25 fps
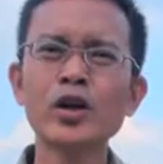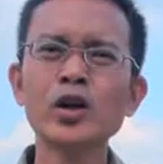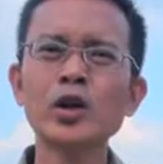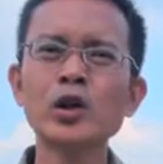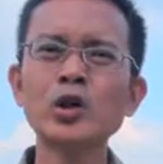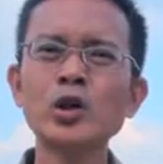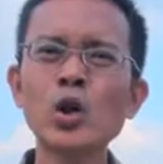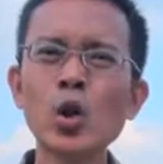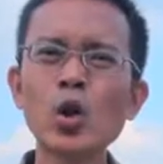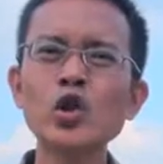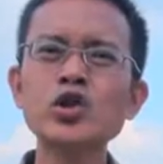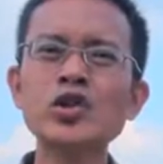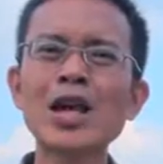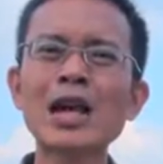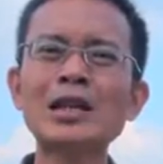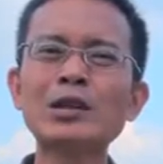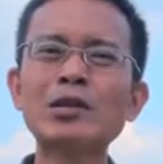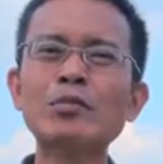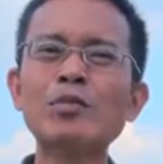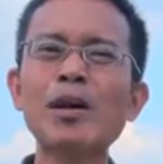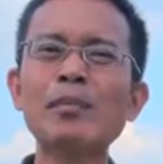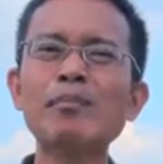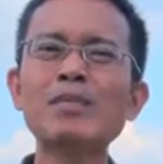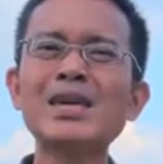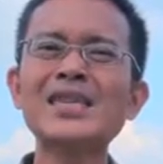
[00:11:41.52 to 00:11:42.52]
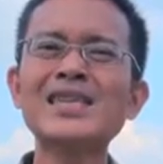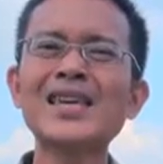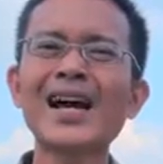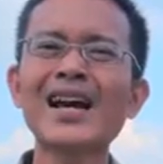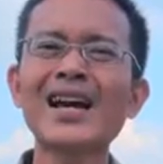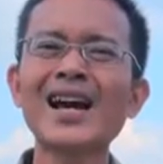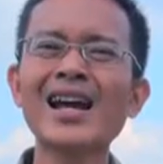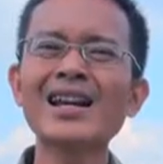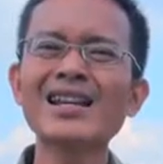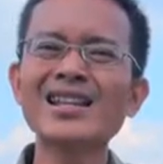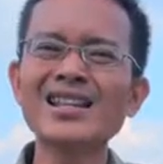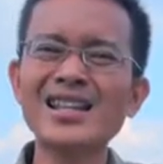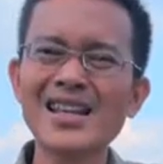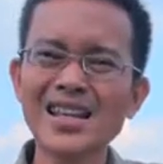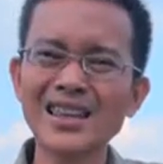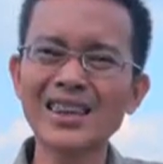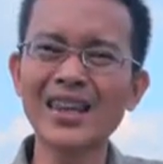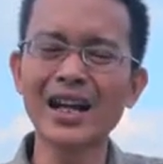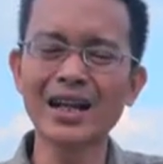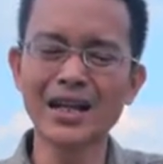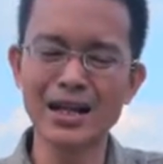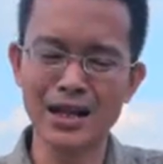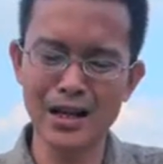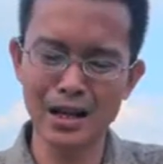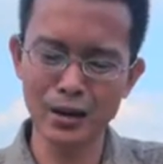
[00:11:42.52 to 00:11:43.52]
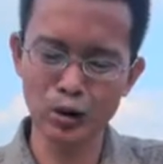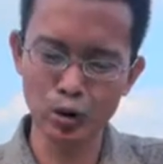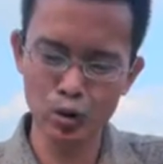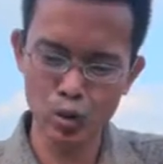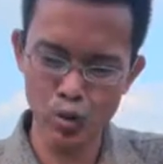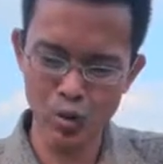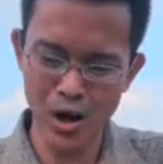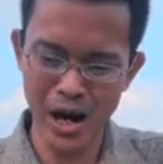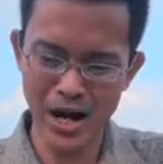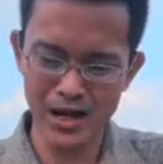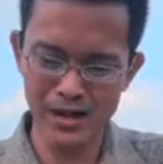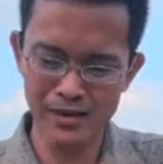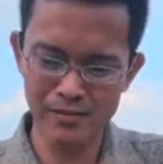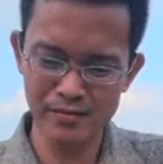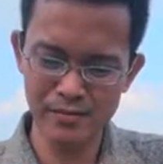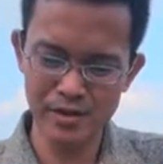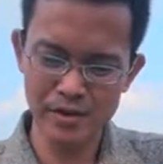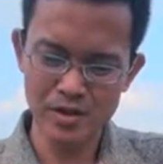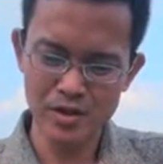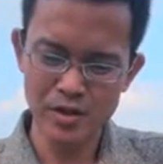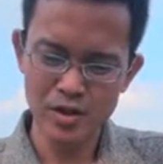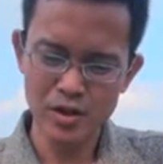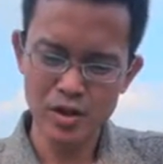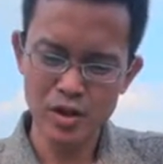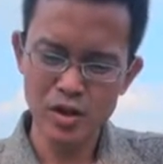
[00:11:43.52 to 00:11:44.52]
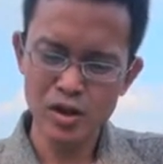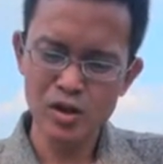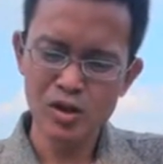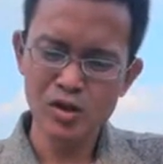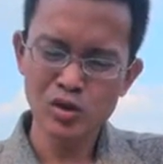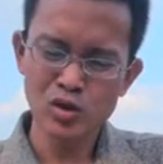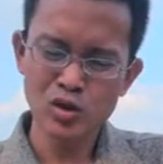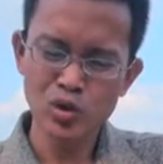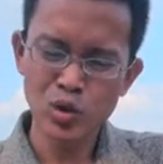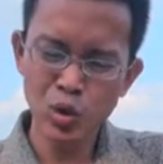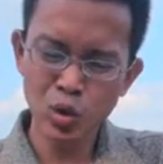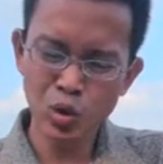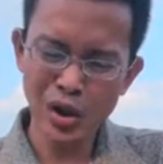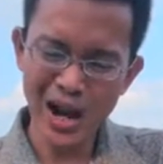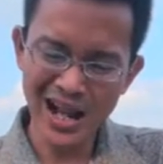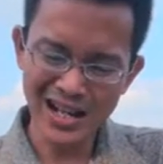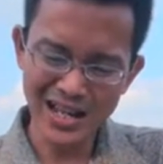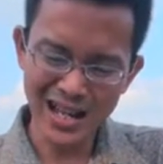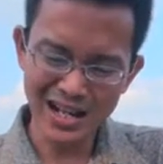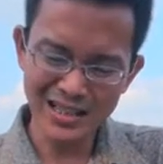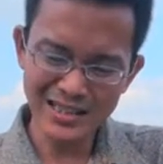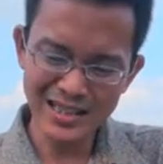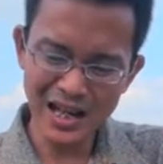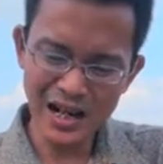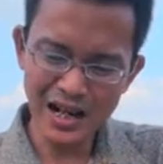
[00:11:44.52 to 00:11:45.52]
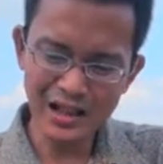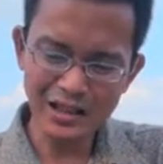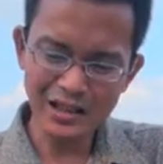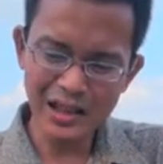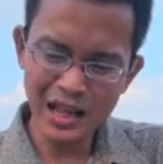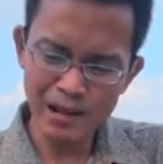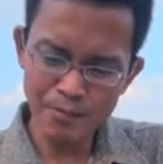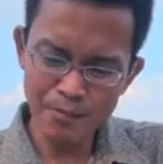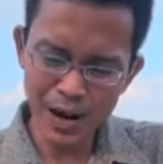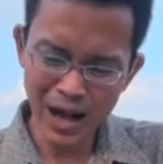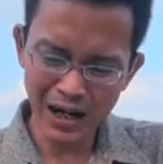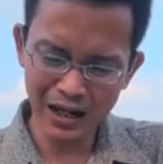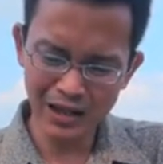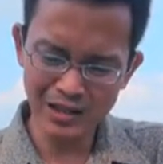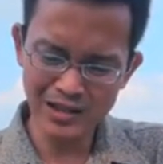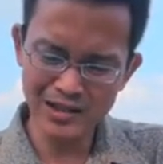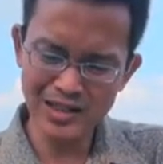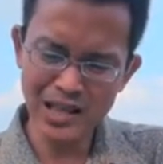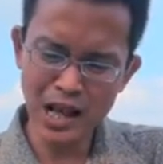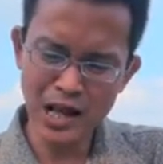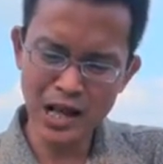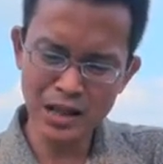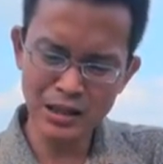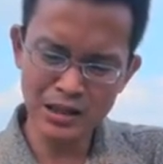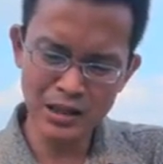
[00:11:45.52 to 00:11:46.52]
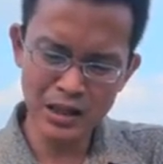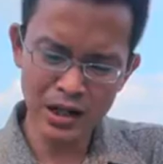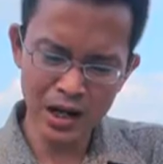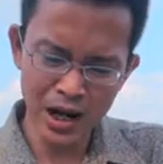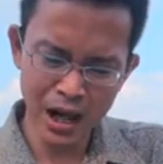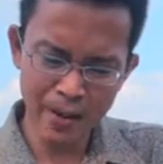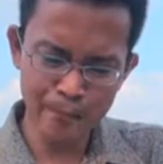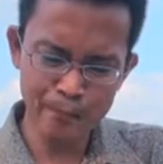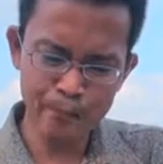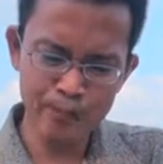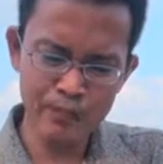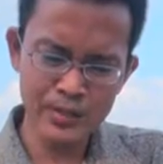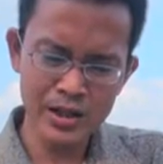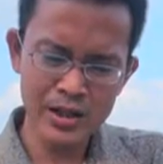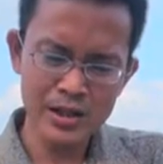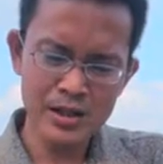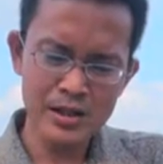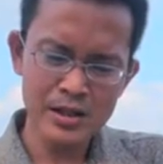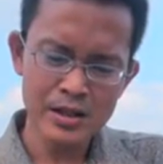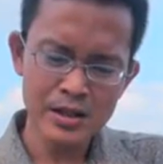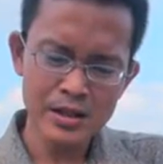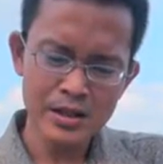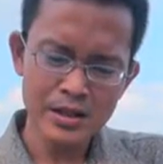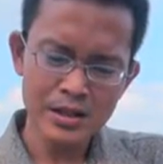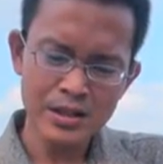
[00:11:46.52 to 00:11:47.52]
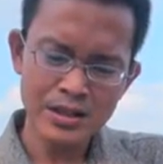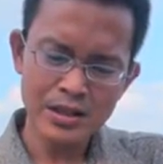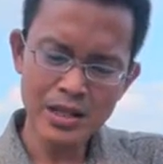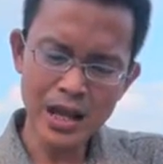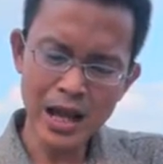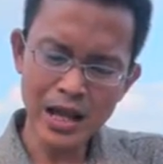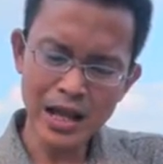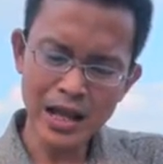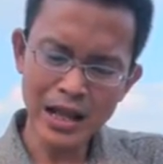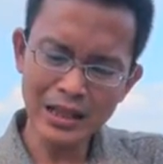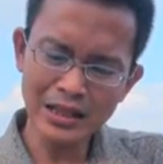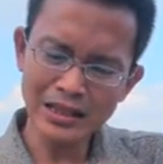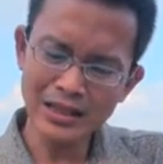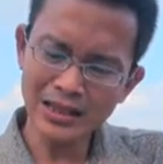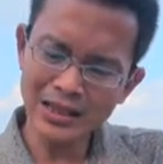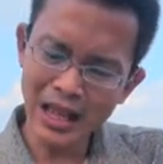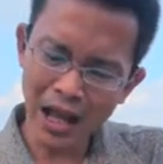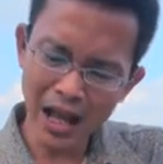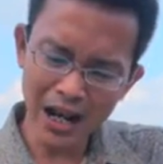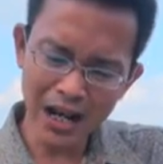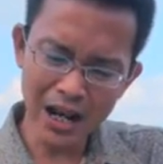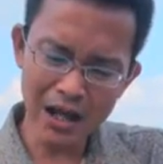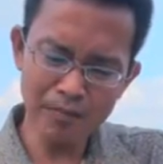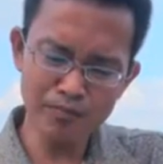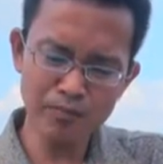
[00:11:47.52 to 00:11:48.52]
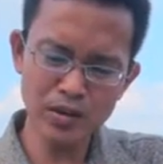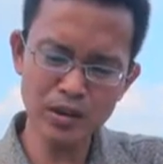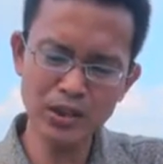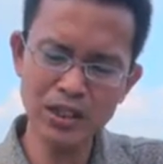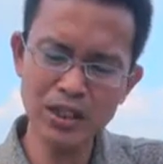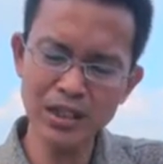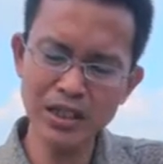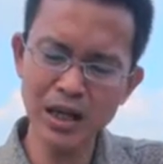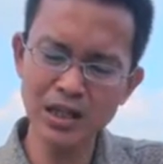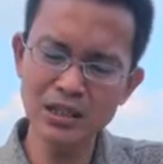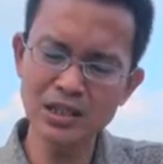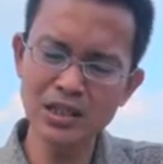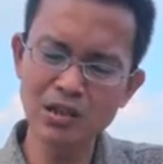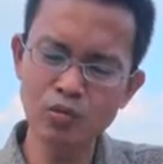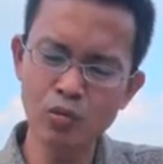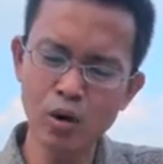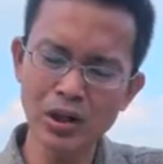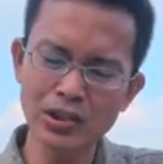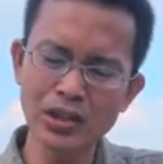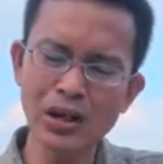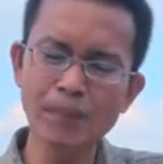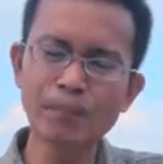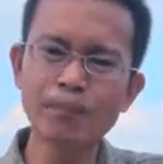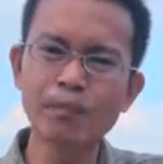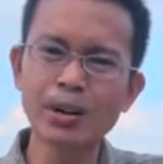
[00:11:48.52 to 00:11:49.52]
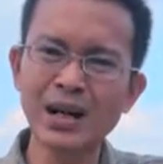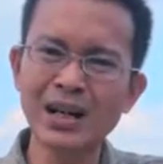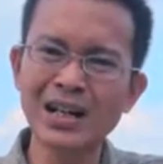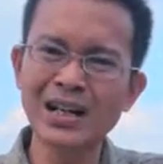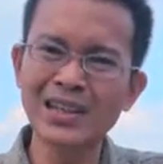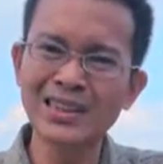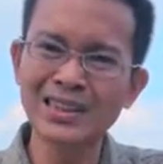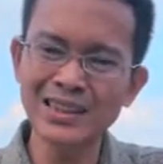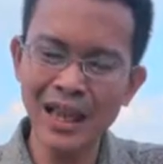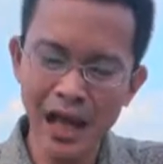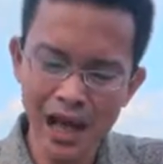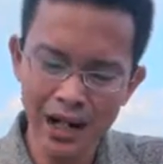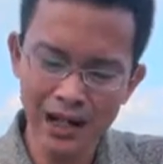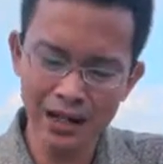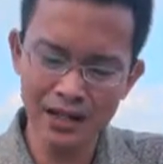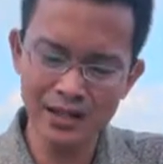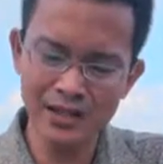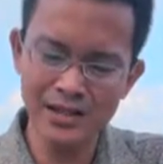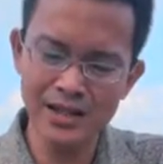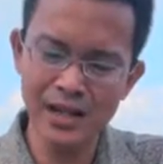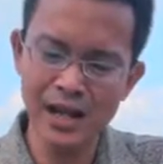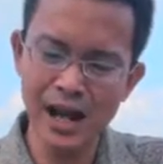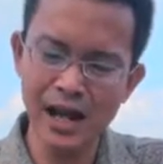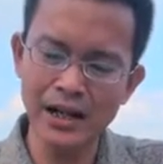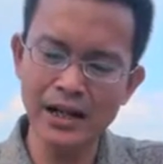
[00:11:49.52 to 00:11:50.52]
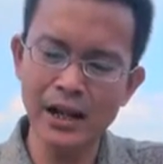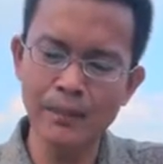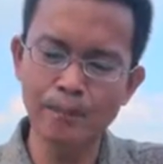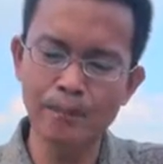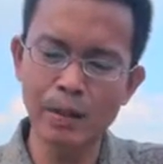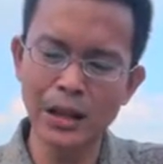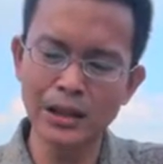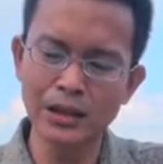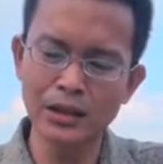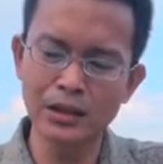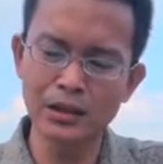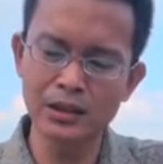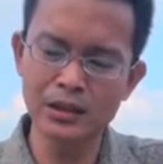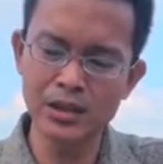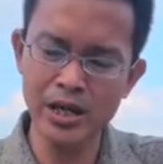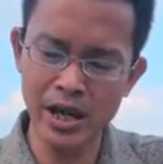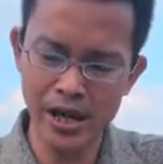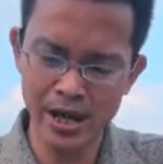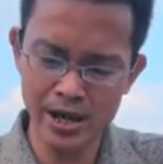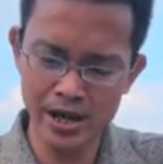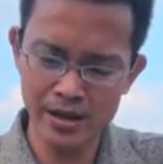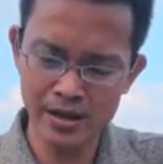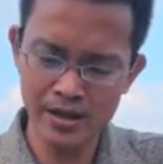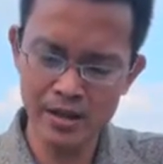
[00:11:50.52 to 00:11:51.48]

Dosa itu memisahkan kita dengan Tuhan. Jurang yang sangat lebar, sangat gelap, sangat dalam sehingga jiwanya bergetar di hadapannya.